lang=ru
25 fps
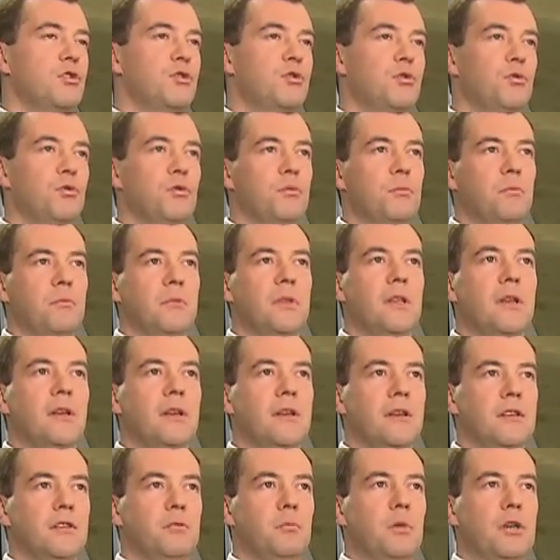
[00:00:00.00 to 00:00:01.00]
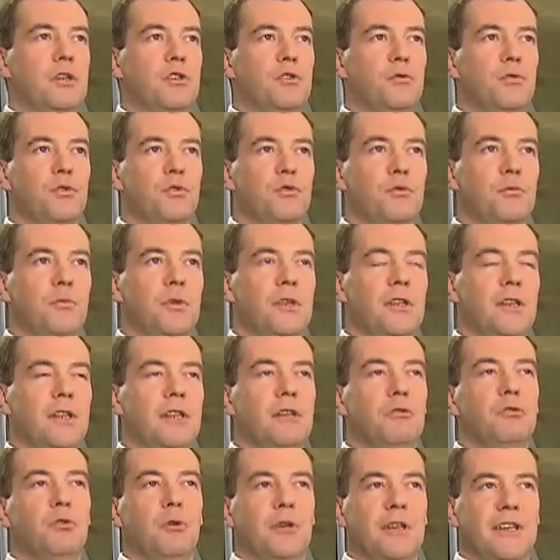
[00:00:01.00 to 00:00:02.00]
зачастую Спрашивают у
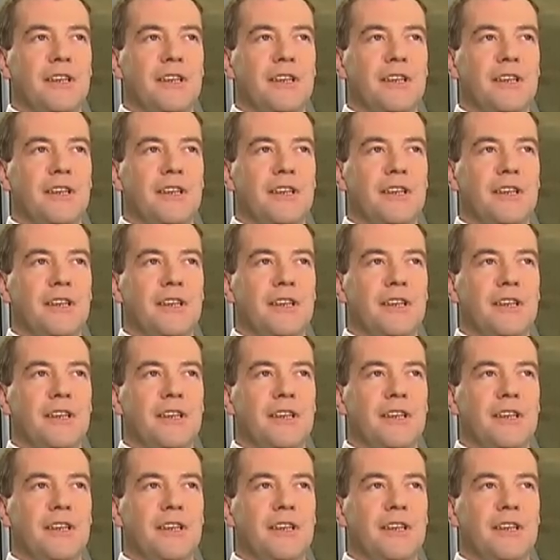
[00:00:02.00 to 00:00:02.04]
меня,